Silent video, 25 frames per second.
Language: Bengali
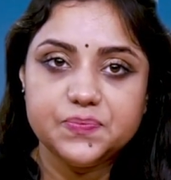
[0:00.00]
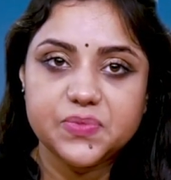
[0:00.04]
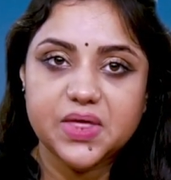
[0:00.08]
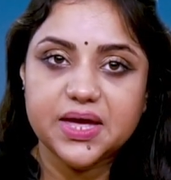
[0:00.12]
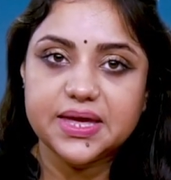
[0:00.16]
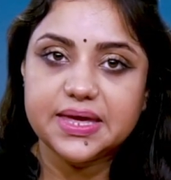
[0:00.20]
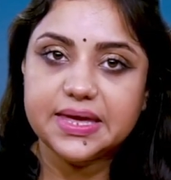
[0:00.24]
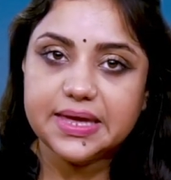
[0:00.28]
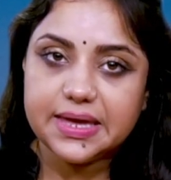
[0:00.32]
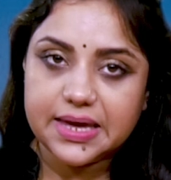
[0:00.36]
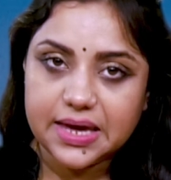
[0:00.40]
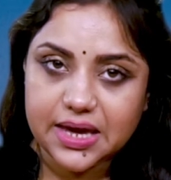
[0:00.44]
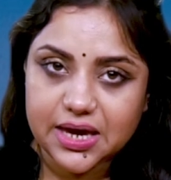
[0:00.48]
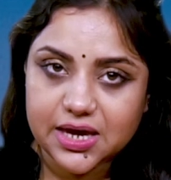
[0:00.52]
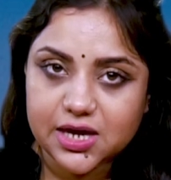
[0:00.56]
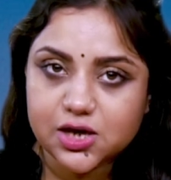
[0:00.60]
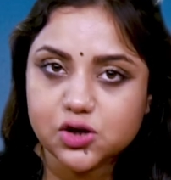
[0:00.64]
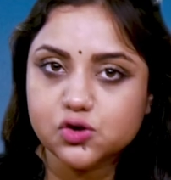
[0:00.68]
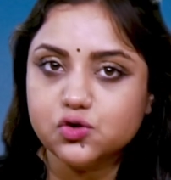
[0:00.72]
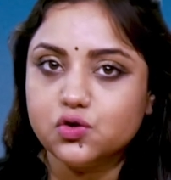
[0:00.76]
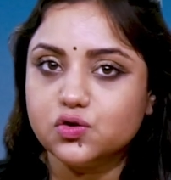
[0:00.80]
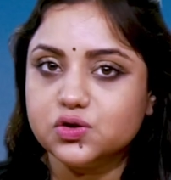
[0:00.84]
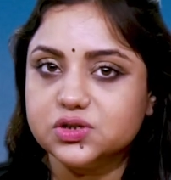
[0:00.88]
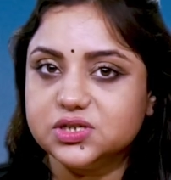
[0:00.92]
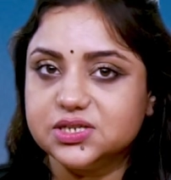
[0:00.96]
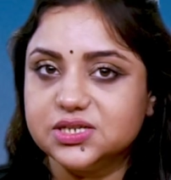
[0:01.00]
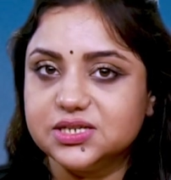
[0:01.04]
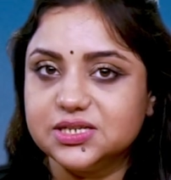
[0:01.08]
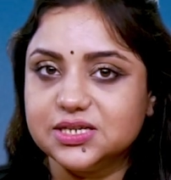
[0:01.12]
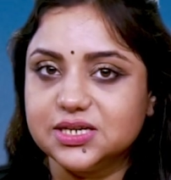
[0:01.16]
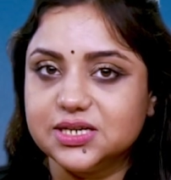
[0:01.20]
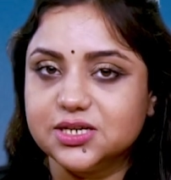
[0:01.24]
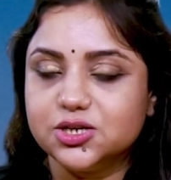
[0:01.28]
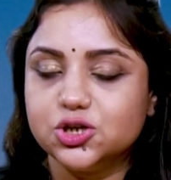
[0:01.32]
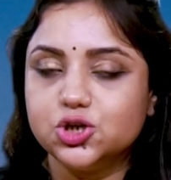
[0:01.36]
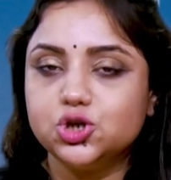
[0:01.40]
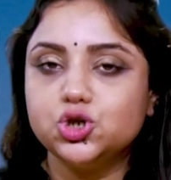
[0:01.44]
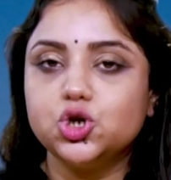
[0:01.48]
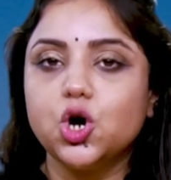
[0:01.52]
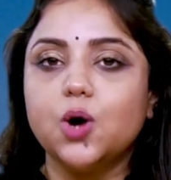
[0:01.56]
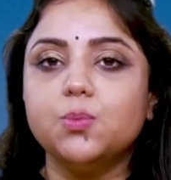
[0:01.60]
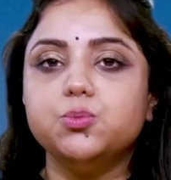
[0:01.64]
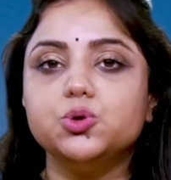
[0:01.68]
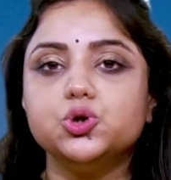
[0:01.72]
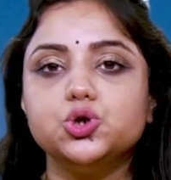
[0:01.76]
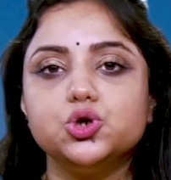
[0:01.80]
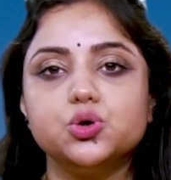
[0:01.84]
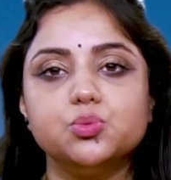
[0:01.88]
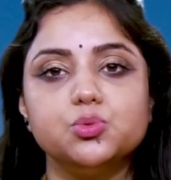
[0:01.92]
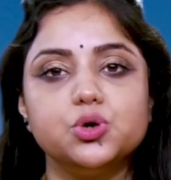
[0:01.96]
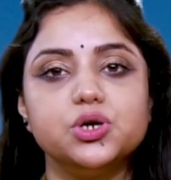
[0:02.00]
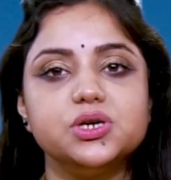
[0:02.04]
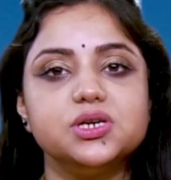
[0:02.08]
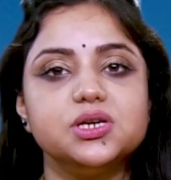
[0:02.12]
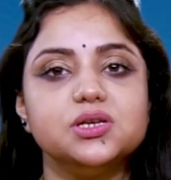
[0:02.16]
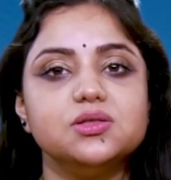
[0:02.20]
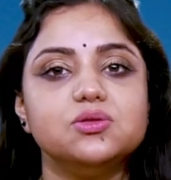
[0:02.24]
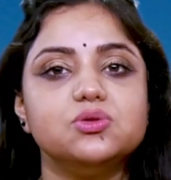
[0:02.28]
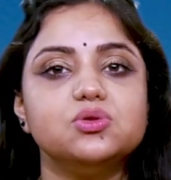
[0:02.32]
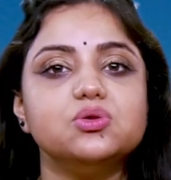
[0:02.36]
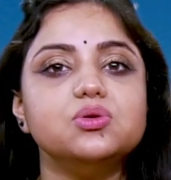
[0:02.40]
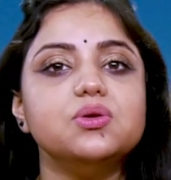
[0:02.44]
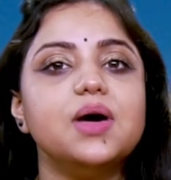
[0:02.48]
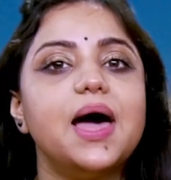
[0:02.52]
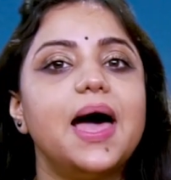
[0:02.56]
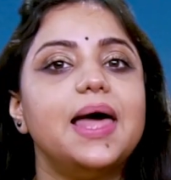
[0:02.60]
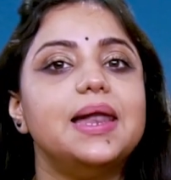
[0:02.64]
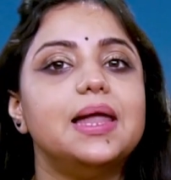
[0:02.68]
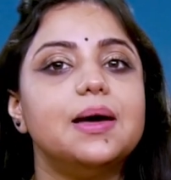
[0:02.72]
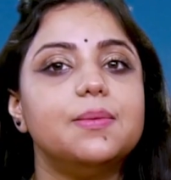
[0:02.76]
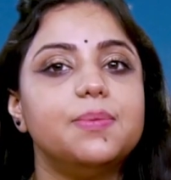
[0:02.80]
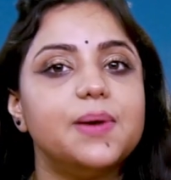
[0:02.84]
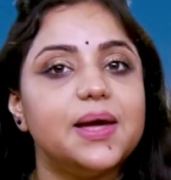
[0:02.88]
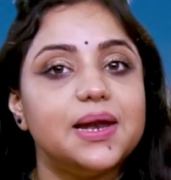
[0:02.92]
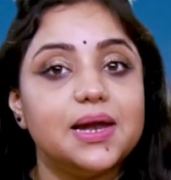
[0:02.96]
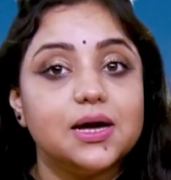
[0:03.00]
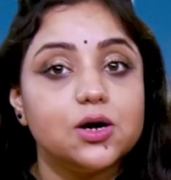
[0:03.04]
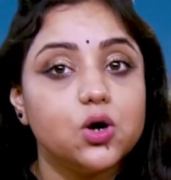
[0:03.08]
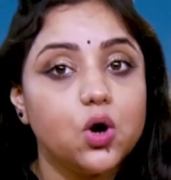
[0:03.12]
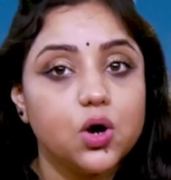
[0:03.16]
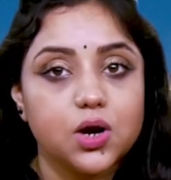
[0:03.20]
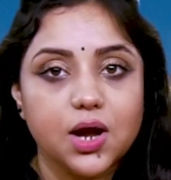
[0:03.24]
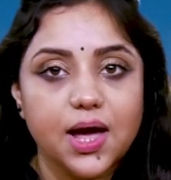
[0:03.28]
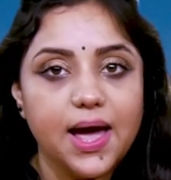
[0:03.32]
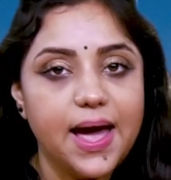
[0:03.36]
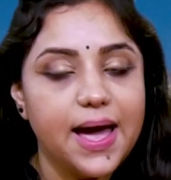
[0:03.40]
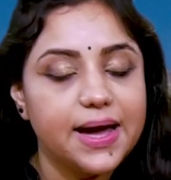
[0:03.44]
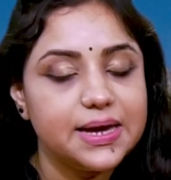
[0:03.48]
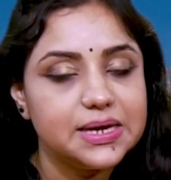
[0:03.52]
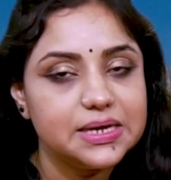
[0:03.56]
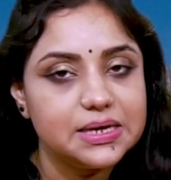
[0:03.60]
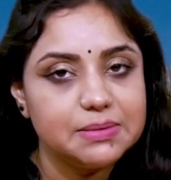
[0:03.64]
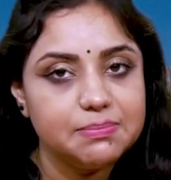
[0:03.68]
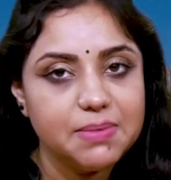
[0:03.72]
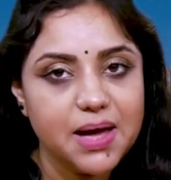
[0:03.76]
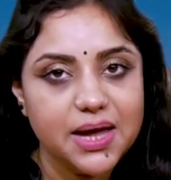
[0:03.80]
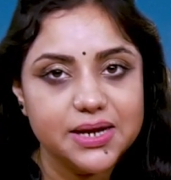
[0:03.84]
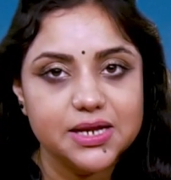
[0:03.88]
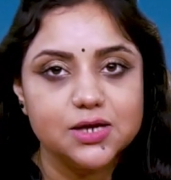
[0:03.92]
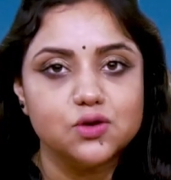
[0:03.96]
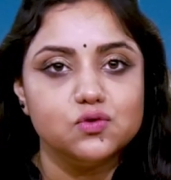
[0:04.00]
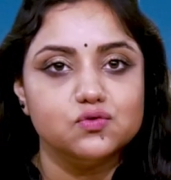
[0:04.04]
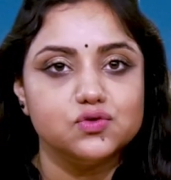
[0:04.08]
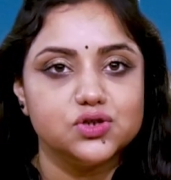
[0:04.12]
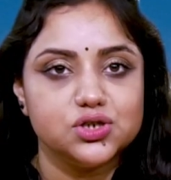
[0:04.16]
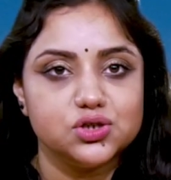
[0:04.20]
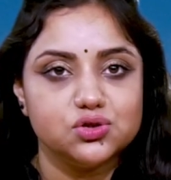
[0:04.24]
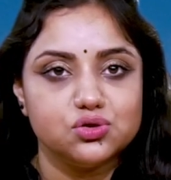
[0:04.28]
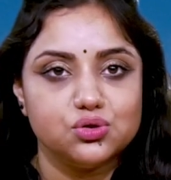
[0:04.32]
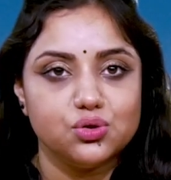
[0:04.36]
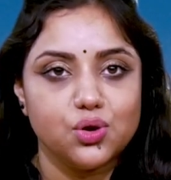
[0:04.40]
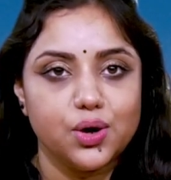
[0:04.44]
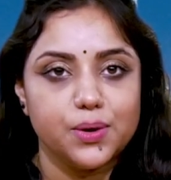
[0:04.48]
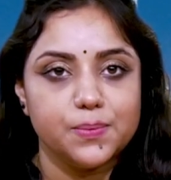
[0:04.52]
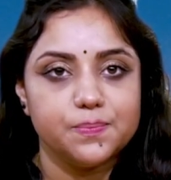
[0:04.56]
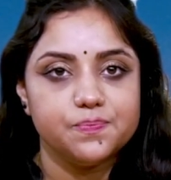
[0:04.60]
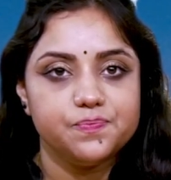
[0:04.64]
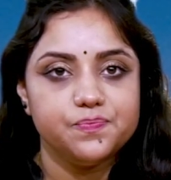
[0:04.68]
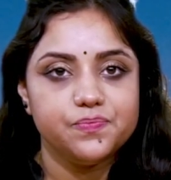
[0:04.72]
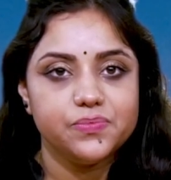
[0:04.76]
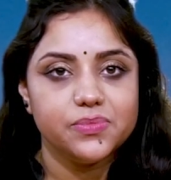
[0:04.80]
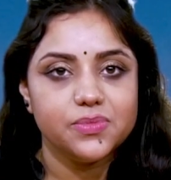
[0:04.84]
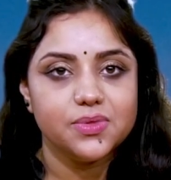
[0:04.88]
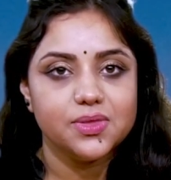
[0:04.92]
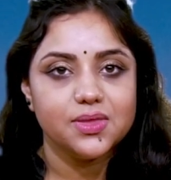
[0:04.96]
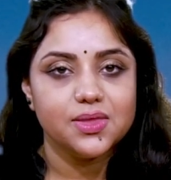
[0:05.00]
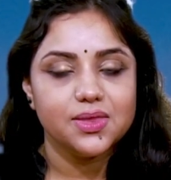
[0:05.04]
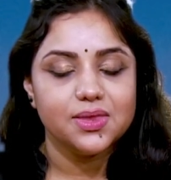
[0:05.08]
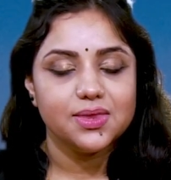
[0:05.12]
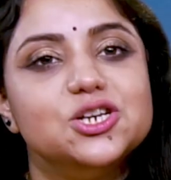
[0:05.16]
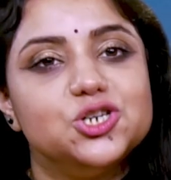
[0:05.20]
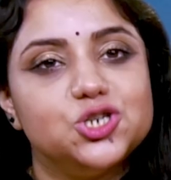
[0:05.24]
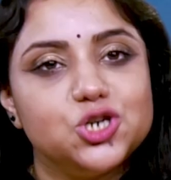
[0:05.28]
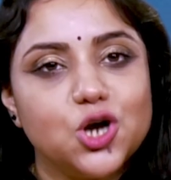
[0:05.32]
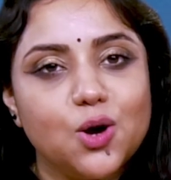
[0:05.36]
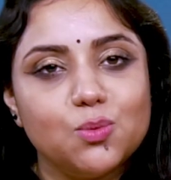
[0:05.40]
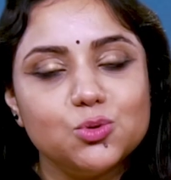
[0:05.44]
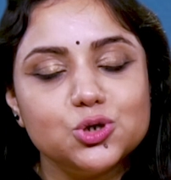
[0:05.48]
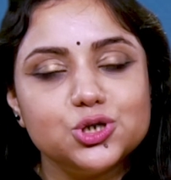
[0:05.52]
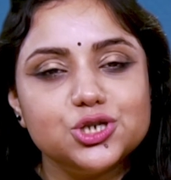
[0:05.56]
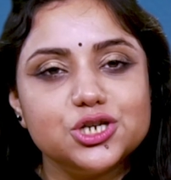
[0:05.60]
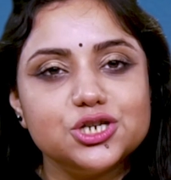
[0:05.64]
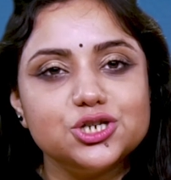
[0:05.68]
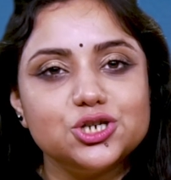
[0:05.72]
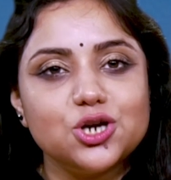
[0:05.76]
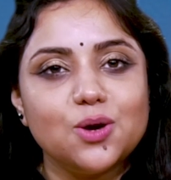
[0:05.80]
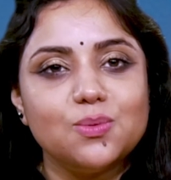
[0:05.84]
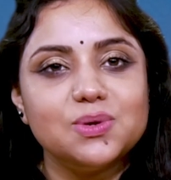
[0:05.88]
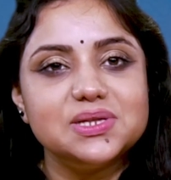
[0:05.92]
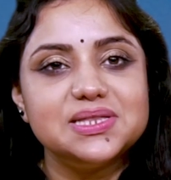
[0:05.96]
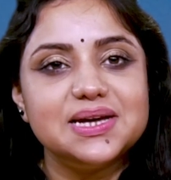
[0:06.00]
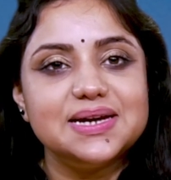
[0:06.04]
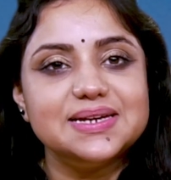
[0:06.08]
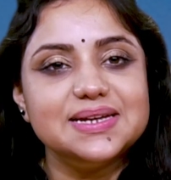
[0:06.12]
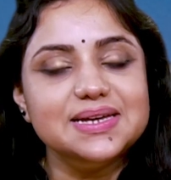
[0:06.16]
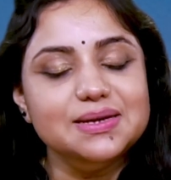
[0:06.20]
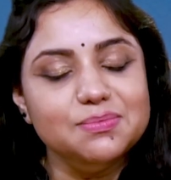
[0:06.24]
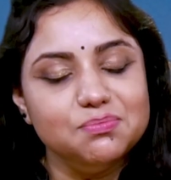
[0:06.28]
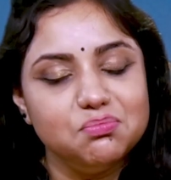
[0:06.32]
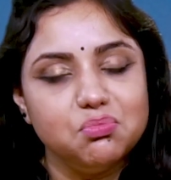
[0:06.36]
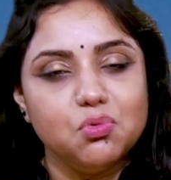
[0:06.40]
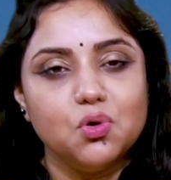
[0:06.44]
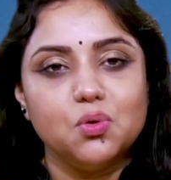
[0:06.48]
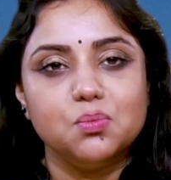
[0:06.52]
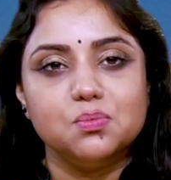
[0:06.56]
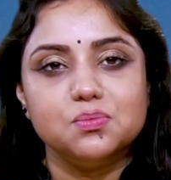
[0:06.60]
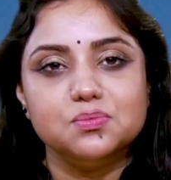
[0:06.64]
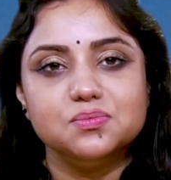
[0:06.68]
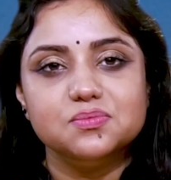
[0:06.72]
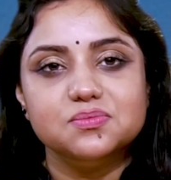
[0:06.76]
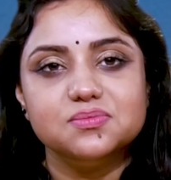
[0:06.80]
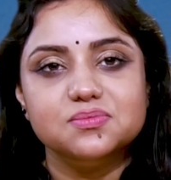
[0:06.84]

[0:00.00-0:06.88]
তাই এই রোগটি নিয়ে সব সময় কিন্তু হেলাফেলা করা একেবারেই উচিত নয় সমস্যা সমাধানে বোম